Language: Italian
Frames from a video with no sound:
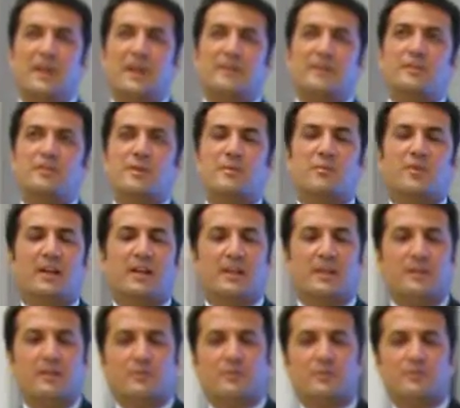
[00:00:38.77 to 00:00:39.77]
Diciamo che
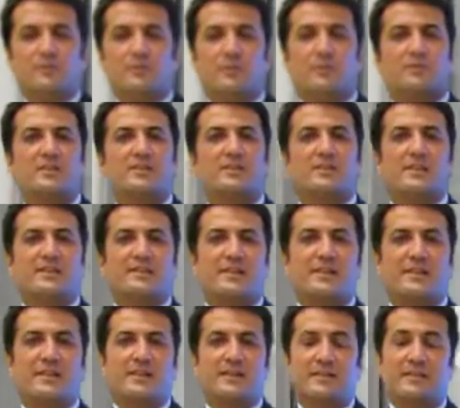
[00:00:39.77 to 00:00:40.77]
l'incontro di,
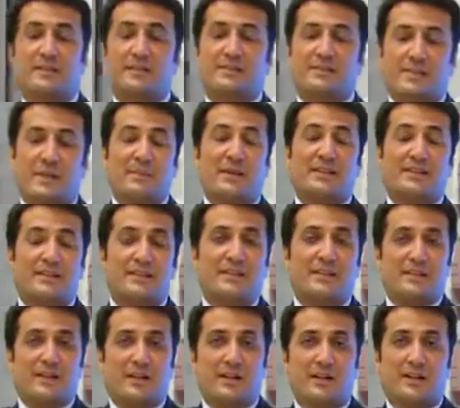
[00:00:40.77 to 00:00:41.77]
stasera, di
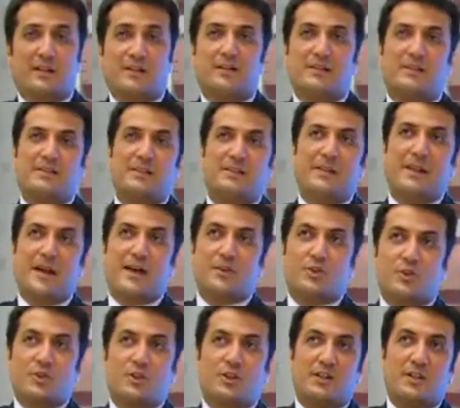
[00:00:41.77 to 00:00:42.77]
stamattina
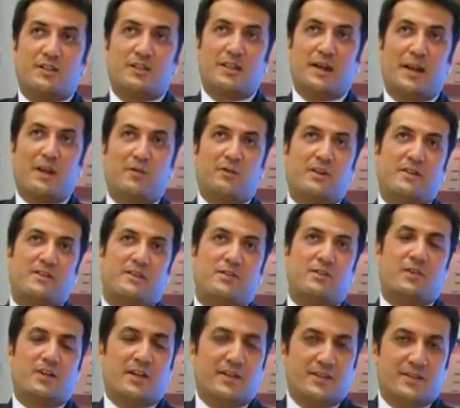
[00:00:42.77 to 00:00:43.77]
nasce da
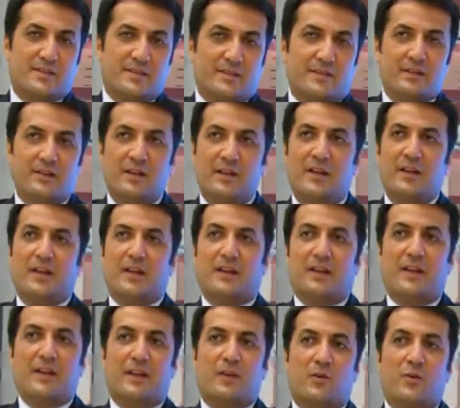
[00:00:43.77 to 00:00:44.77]
un'esigenza
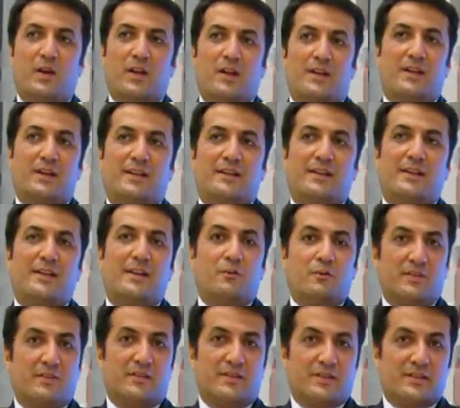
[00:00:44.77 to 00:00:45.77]
che è quella delle
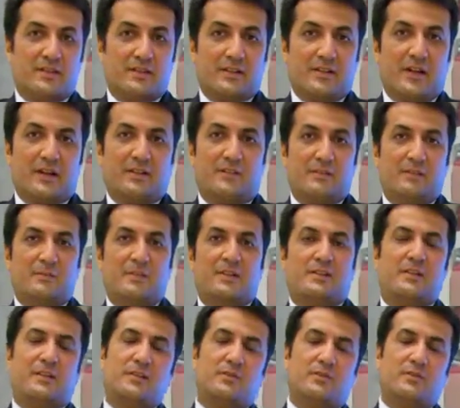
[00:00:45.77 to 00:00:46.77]
università di
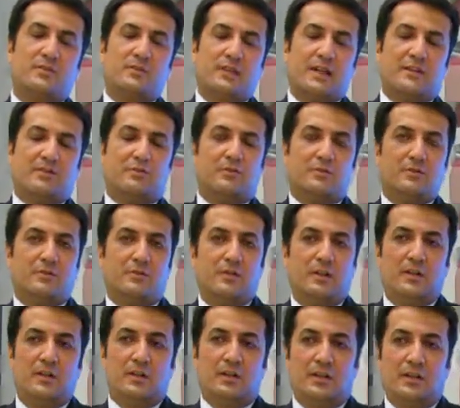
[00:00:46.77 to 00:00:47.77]
mettere in
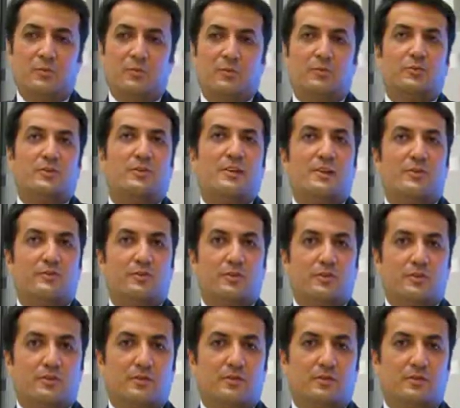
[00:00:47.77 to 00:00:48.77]
contatto il mondo del
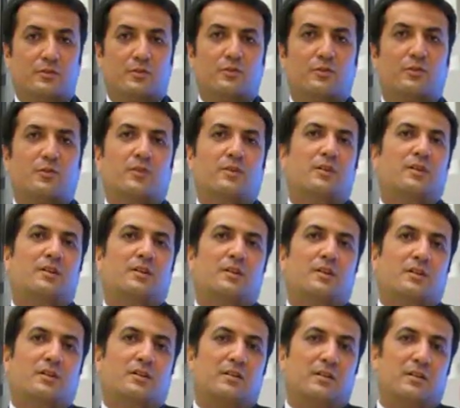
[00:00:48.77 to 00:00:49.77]
lavoro con
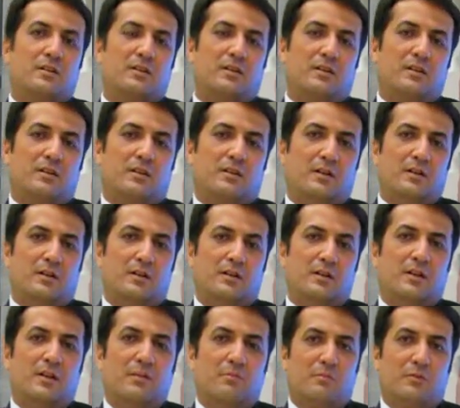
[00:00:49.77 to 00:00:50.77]

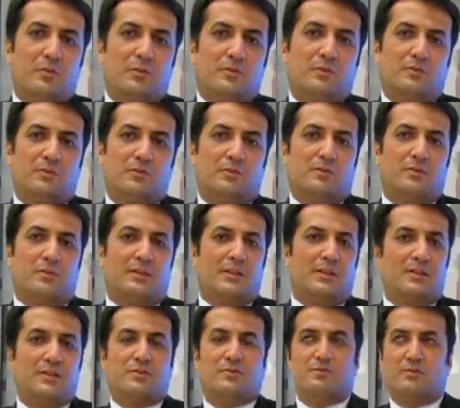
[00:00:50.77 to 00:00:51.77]
eh, il mondo
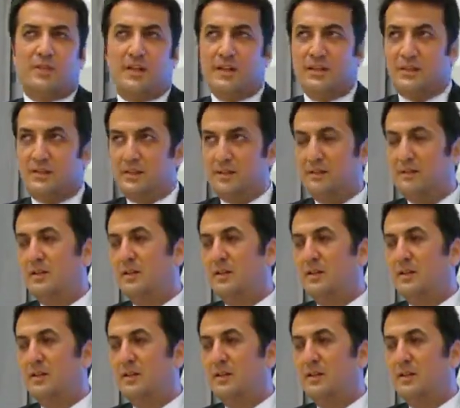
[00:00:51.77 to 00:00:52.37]
degli studenti.